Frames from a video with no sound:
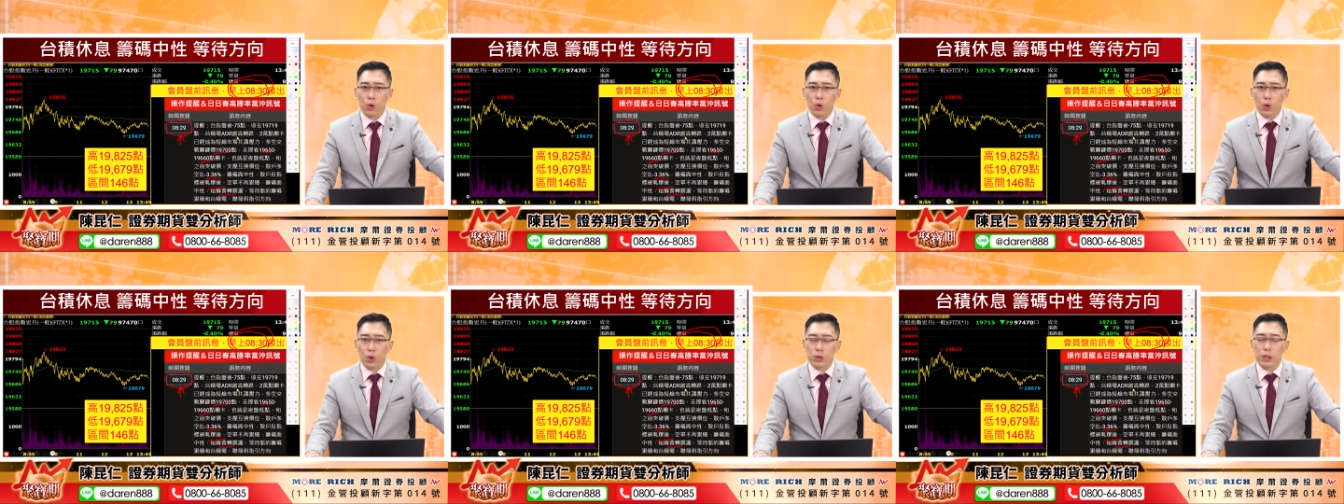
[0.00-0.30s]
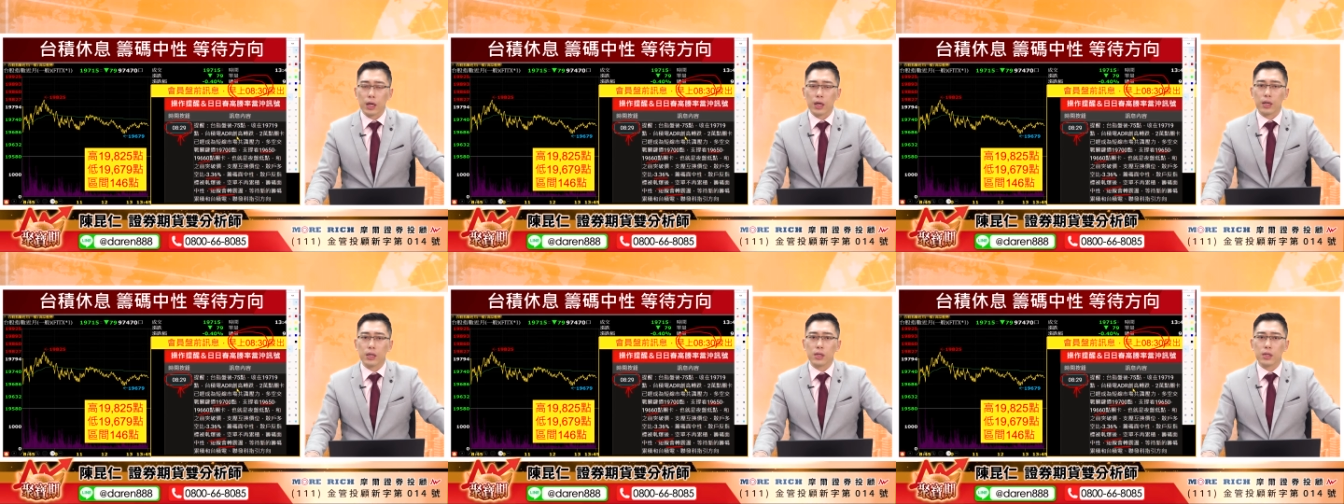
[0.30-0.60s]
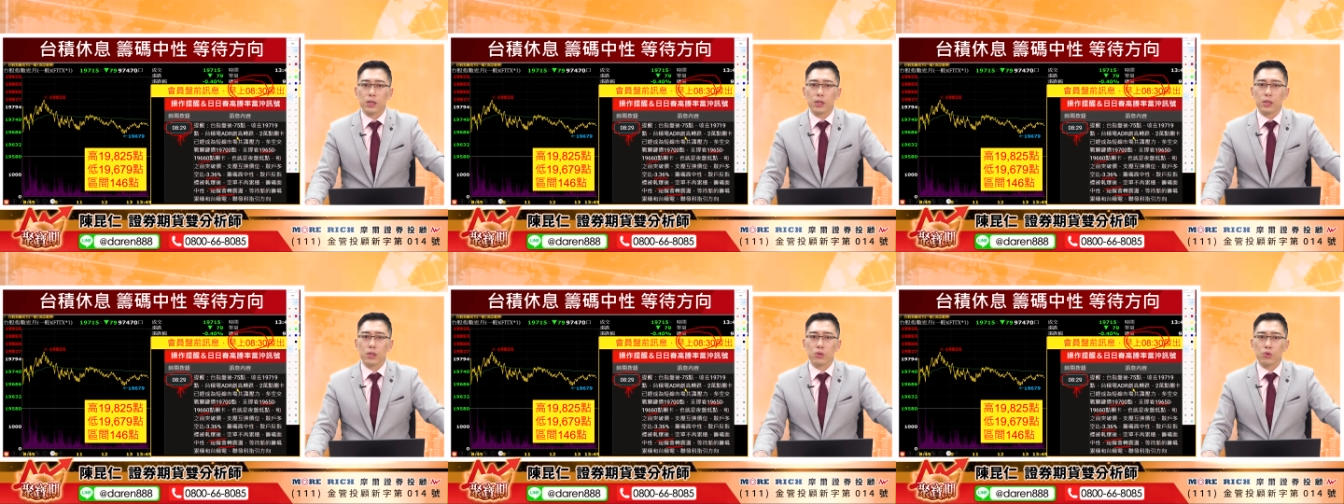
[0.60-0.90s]
哦，那
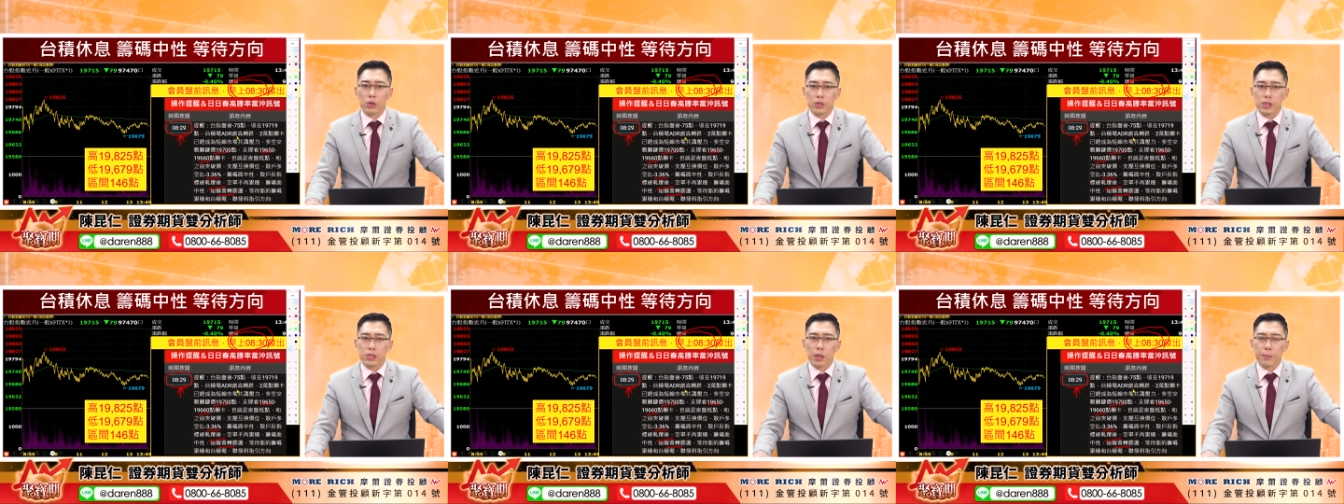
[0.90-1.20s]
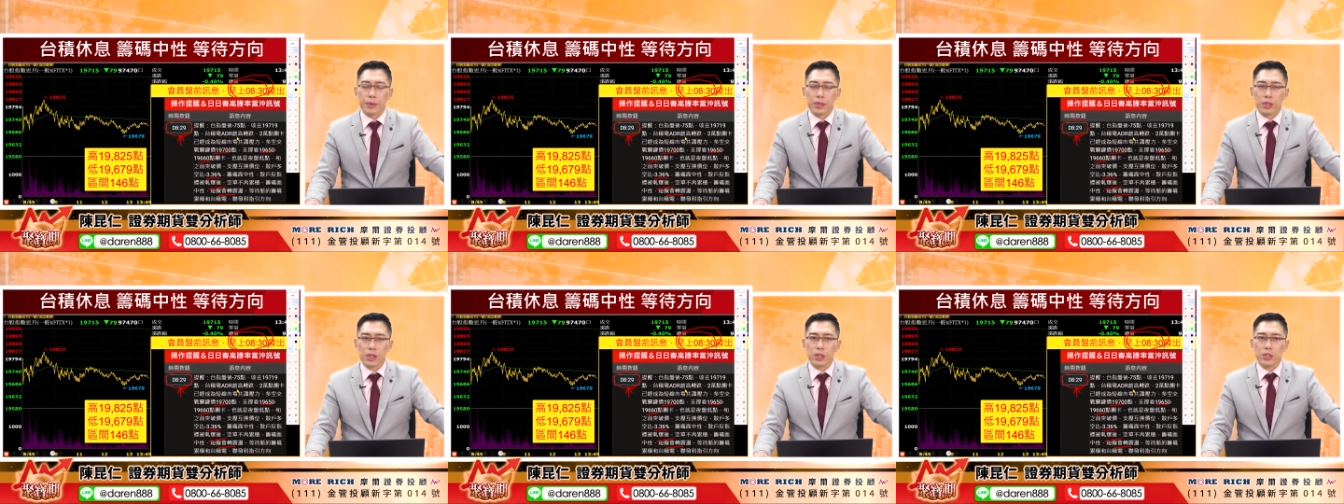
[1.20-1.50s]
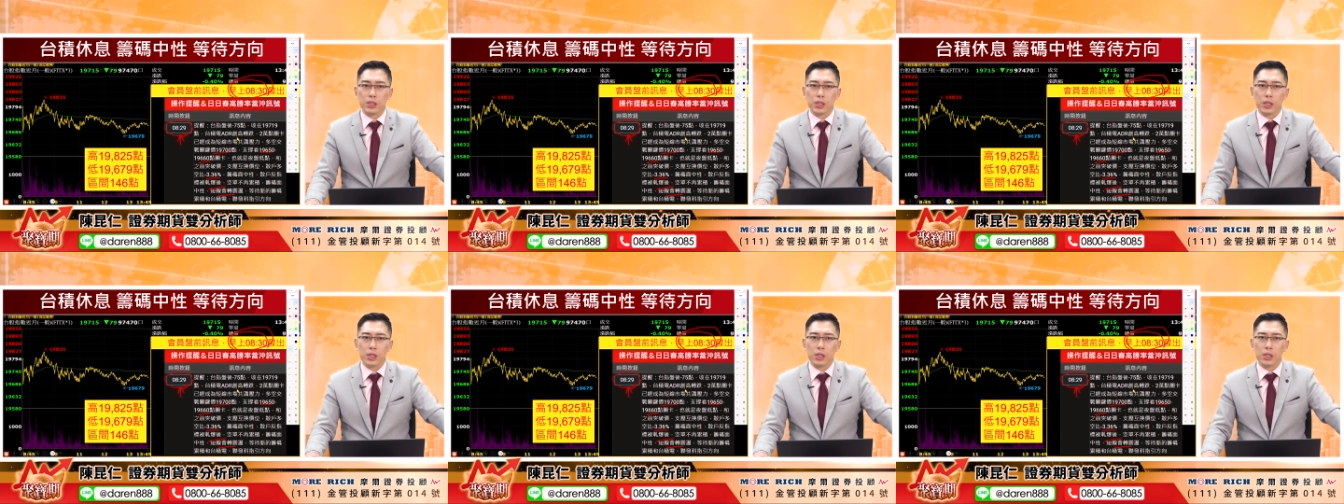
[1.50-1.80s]
短线上面的一
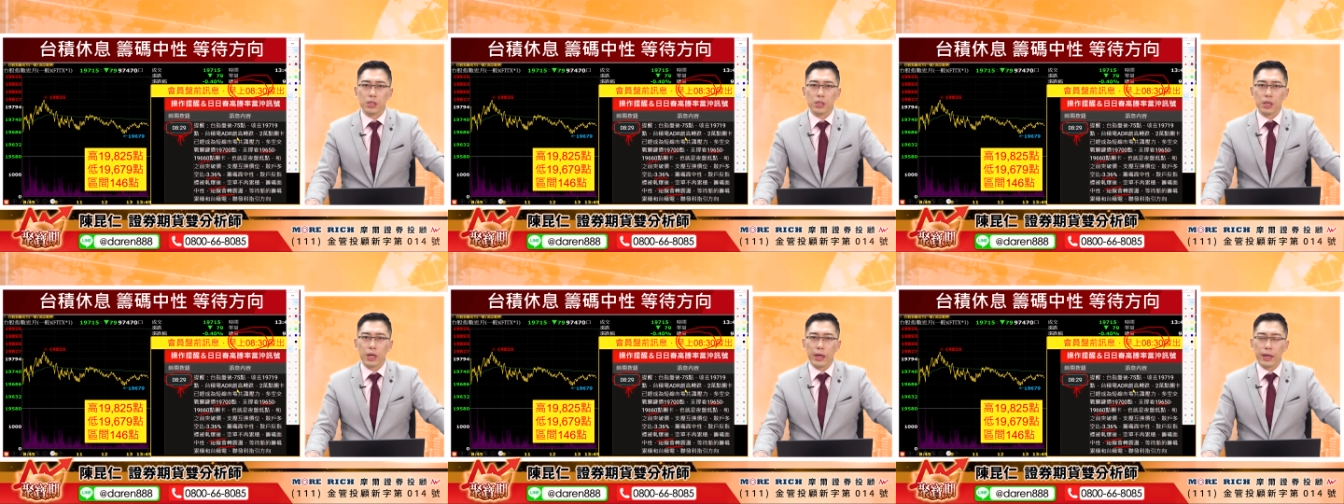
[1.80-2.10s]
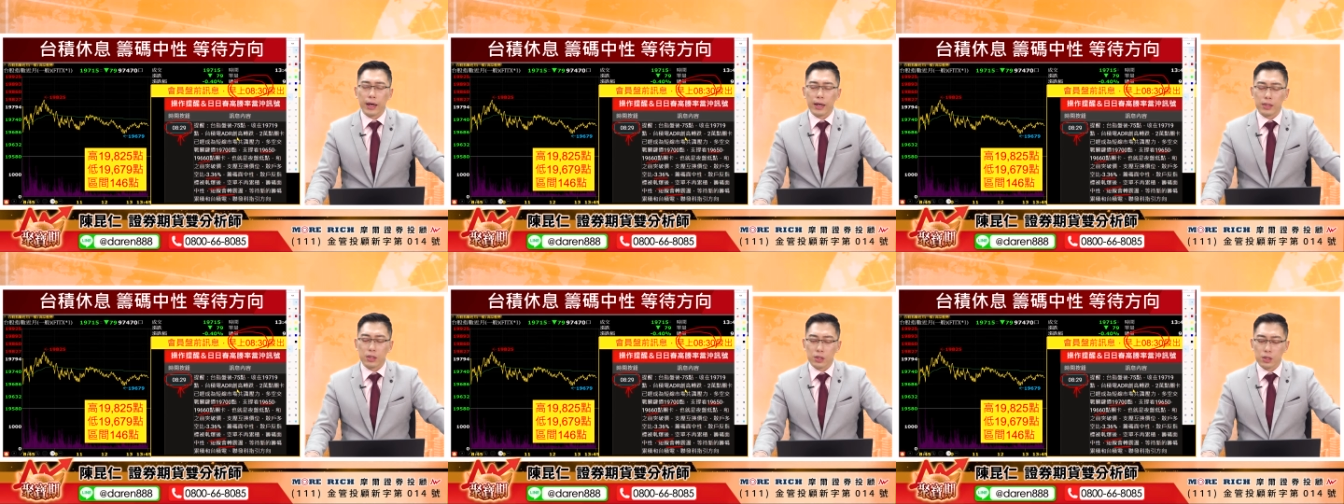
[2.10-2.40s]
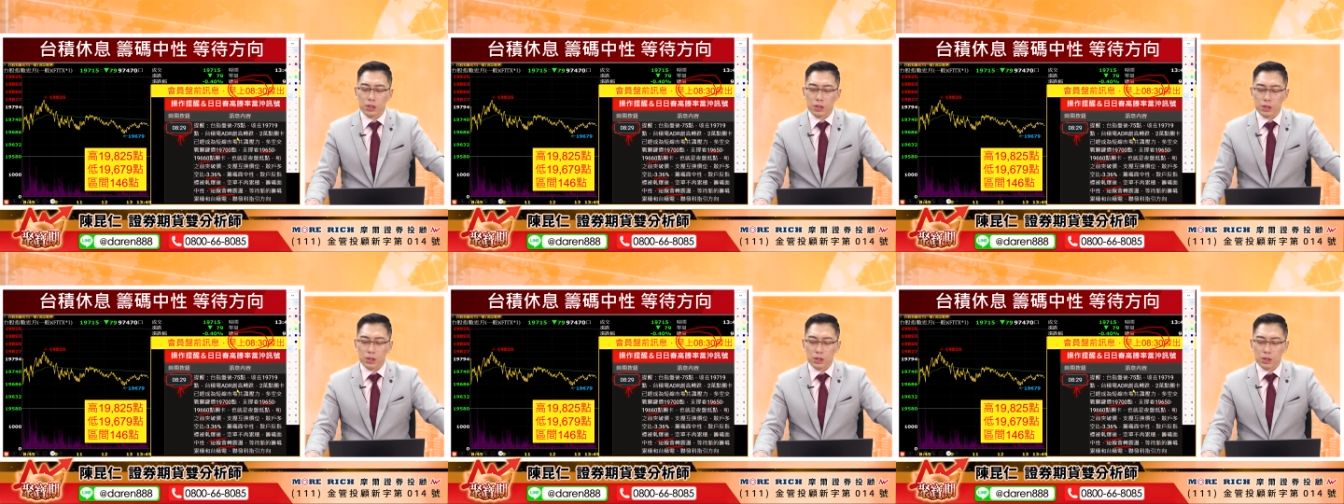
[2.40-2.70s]
些 AI
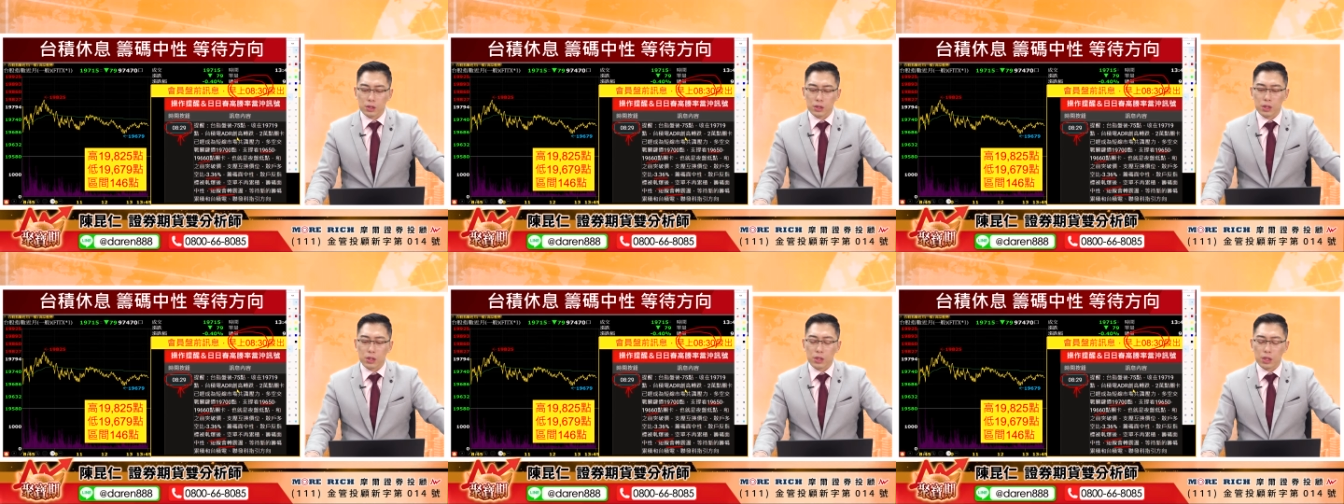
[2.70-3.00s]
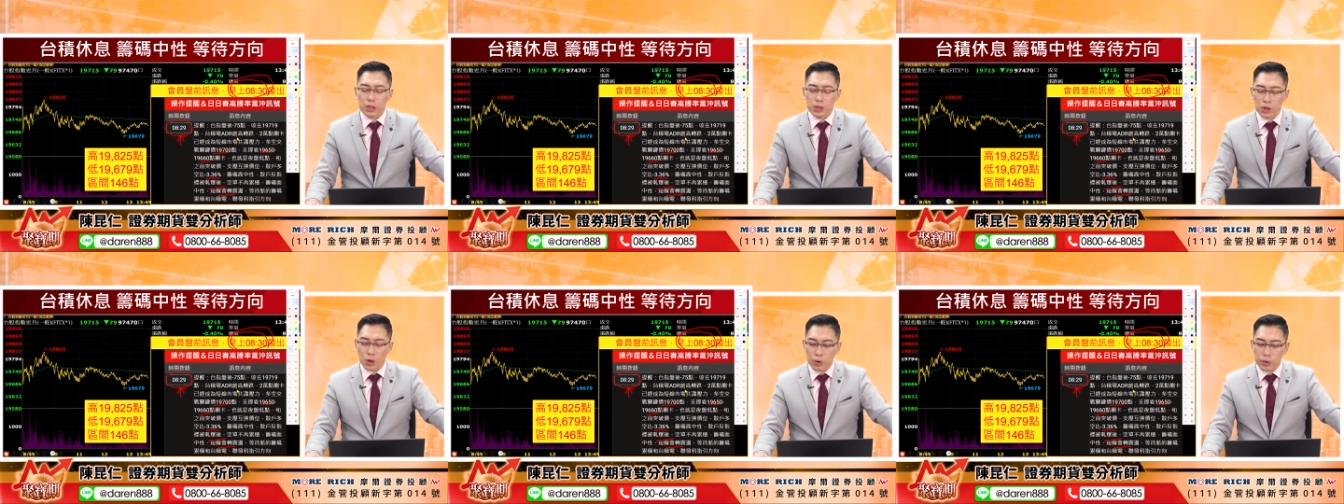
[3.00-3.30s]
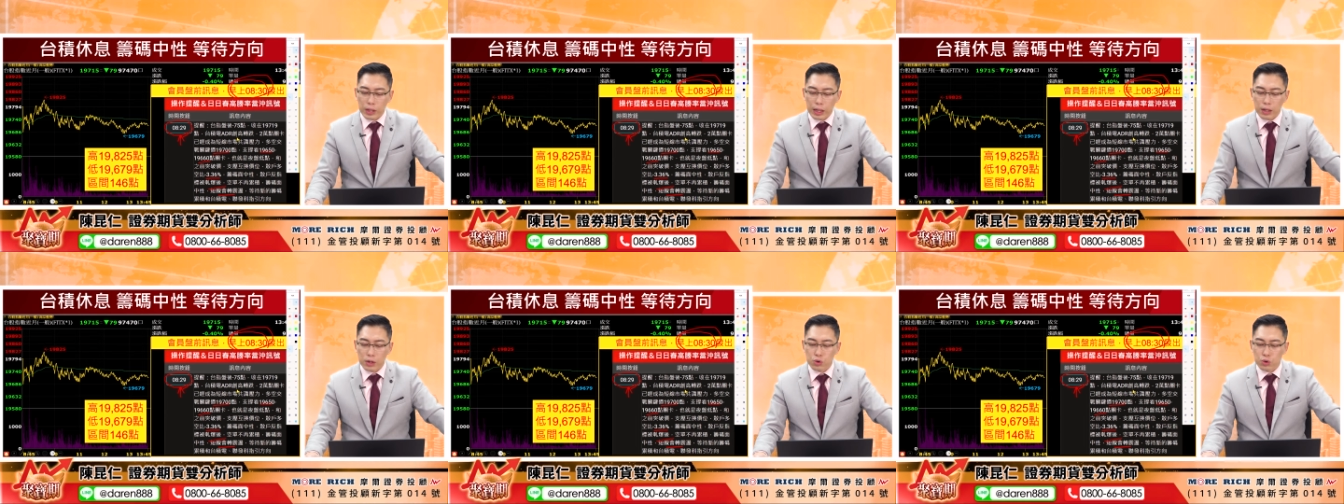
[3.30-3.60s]
的的领头羊，